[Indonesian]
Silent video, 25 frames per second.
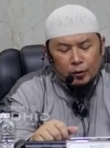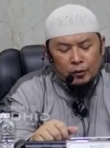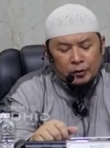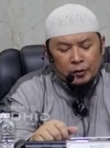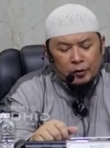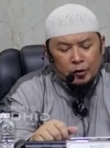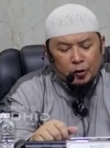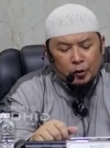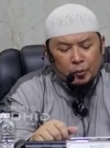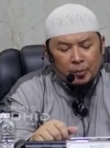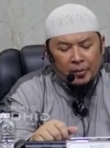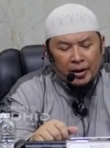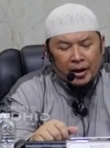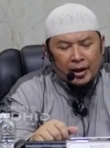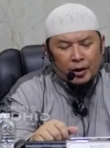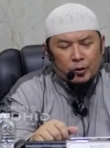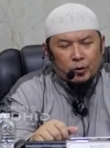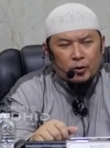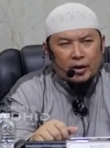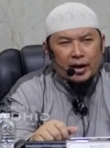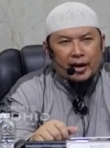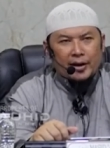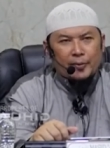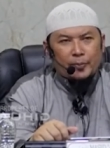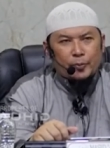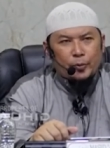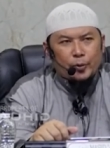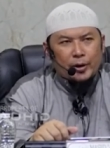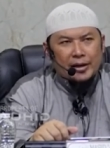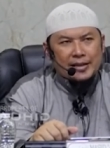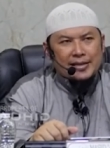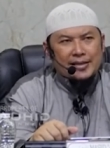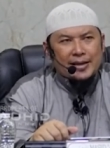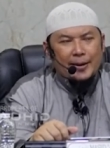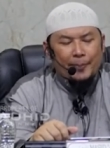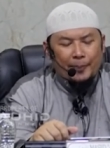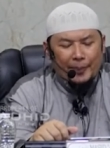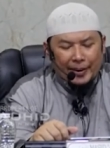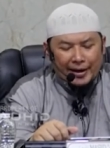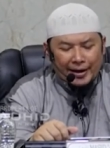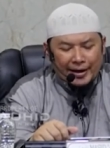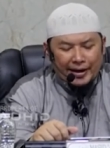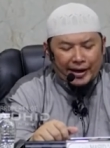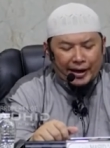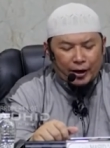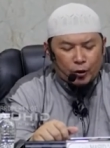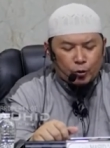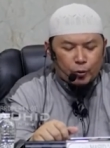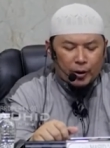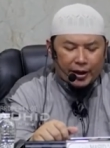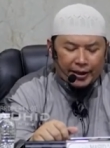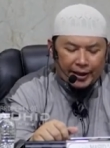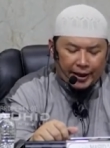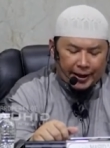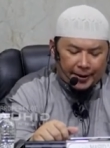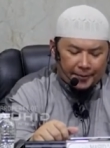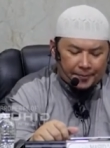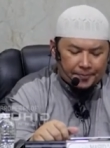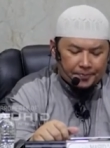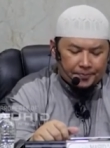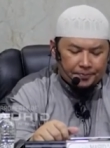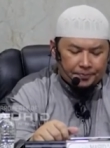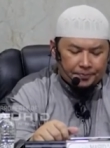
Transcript: untuk melakukan puasa pada keduanya.